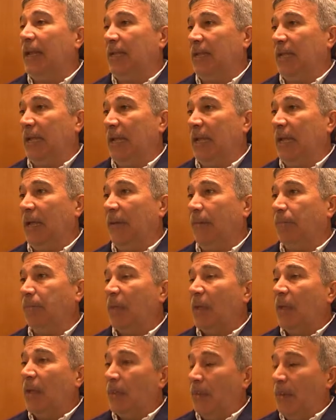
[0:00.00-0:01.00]
este,
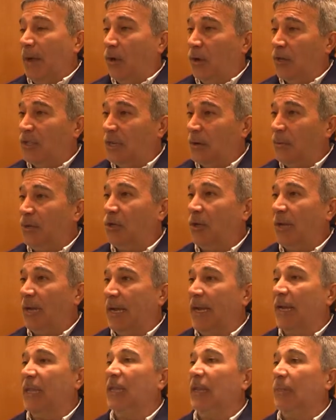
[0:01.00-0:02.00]
mejor servicio a
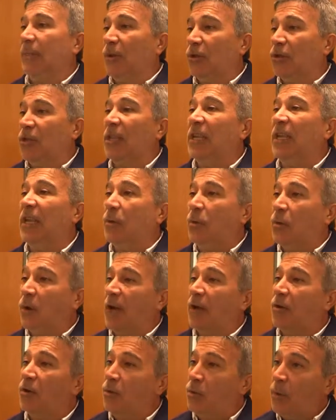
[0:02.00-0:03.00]
la gente, pero tienen que
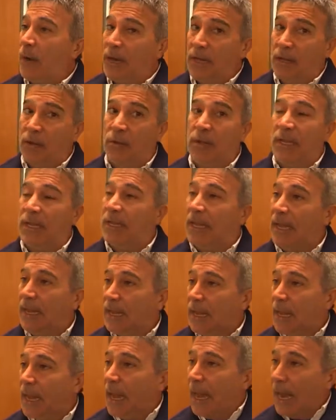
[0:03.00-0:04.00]
buscar los lugares donde
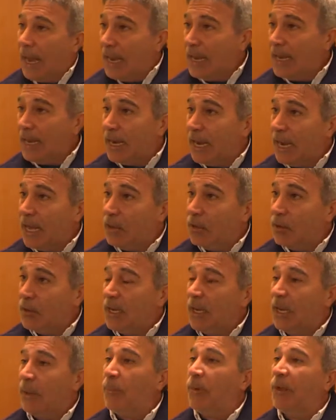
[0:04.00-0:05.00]
esté alejado
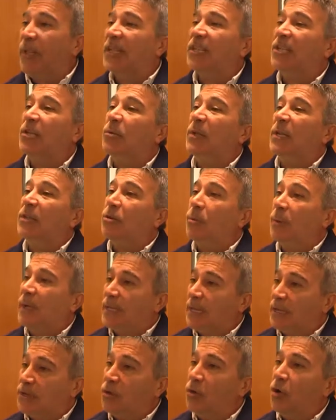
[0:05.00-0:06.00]
y que puedan hacer una
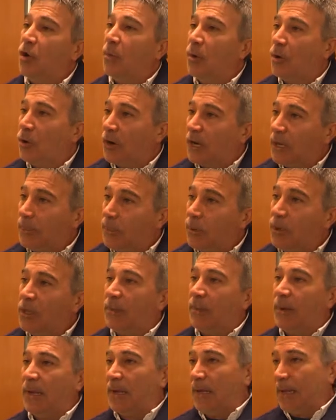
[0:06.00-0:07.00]
subestación como
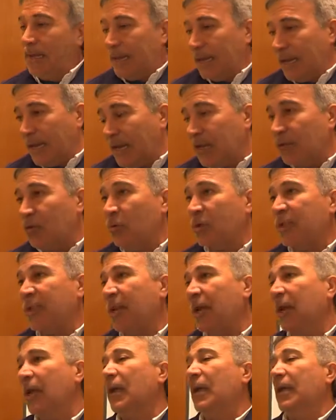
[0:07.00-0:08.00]
corresponde para la energía a la
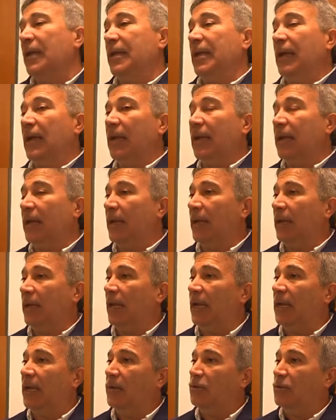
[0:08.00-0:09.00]
industria y eh,
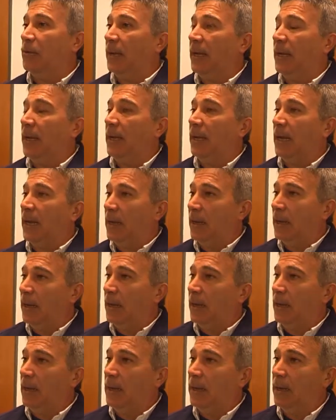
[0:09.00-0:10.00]

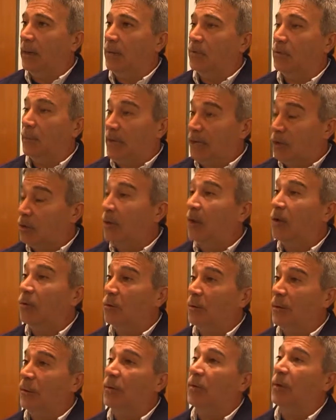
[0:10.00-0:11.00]
al suministro a
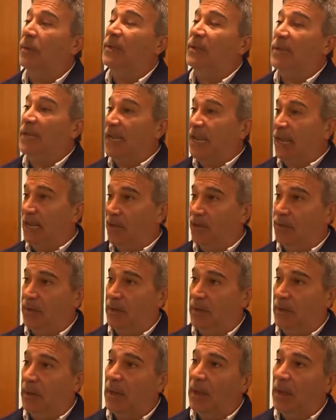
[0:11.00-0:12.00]
los
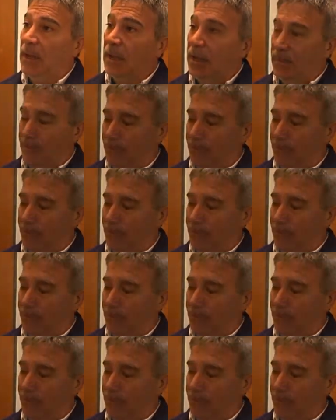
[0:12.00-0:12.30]
domiciliarios.